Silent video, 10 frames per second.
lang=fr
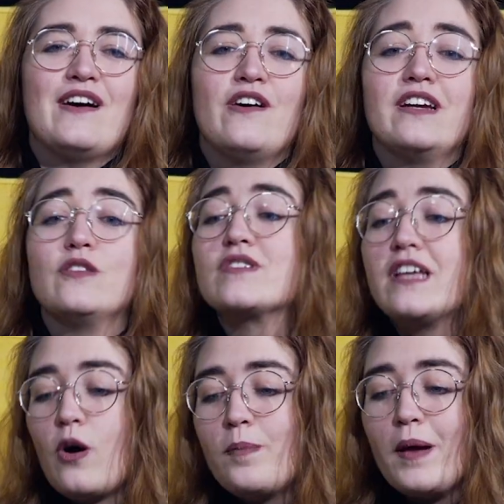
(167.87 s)
Euh, et
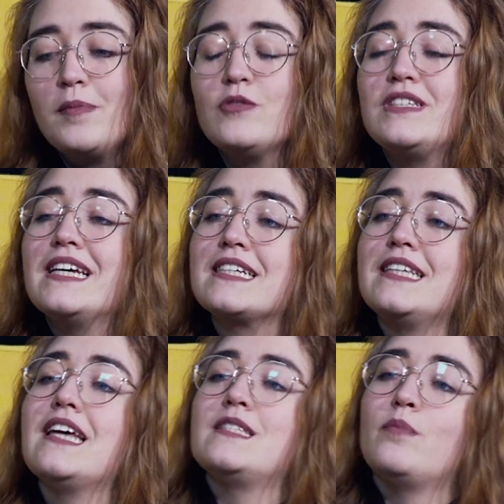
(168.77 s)
donc, ça leur permet aussi
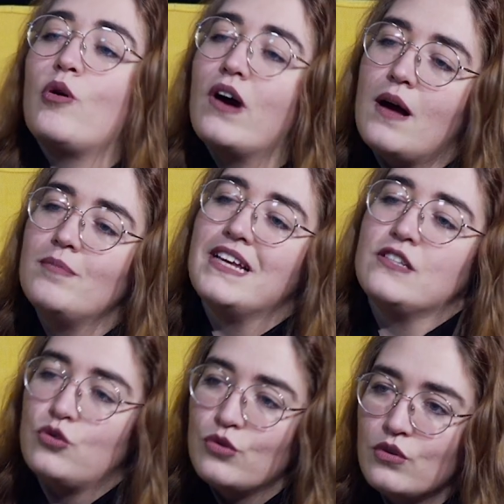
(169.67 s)
d'accéder à ces programmes
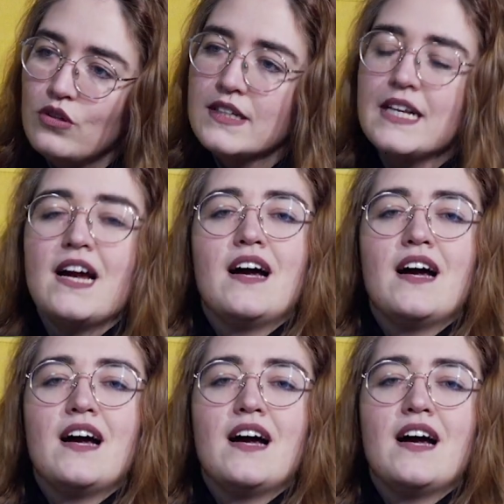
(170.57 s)
nationaux.